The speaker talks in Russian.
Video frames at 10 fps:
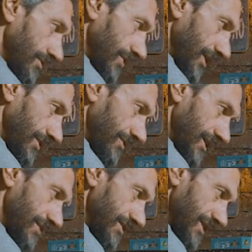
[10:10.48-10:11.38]
вот этого
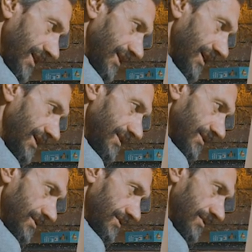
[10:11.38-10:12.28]
самого сета,
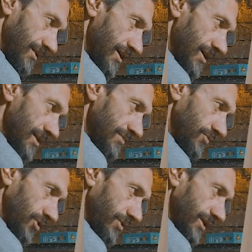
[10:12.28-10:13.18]

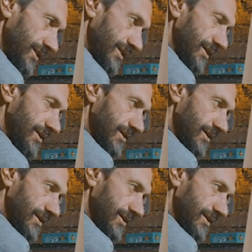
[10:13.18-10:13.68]
то есть